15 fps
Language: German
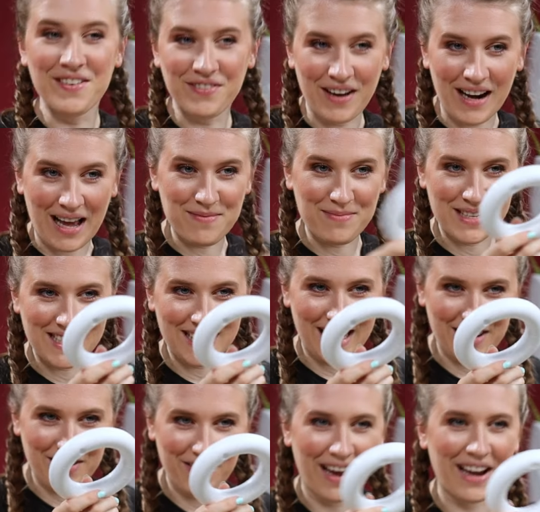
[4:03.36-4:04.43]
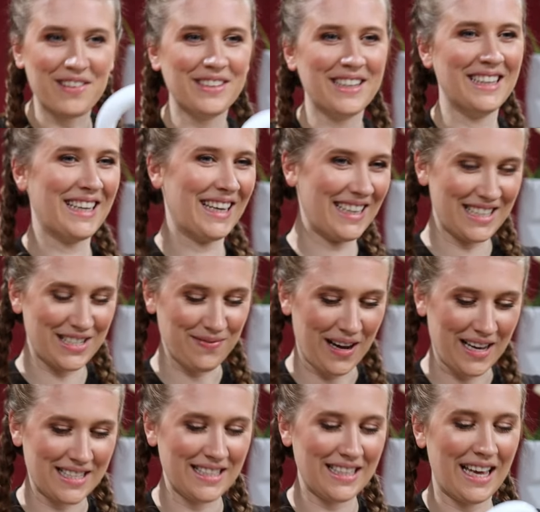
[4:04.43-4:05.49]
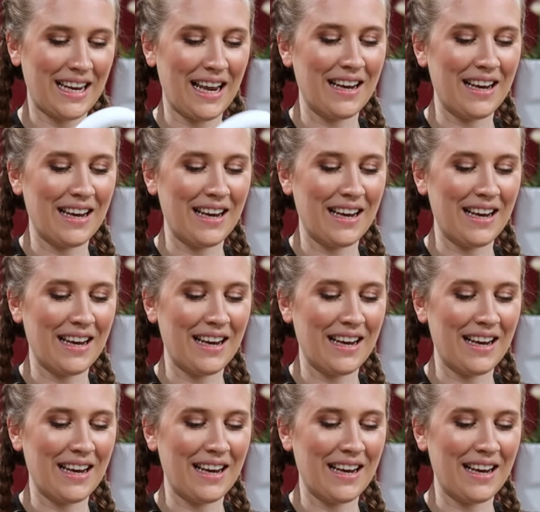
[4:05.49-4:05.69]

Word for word: Von ein bisschen Entfernung den Ring schmeißen, der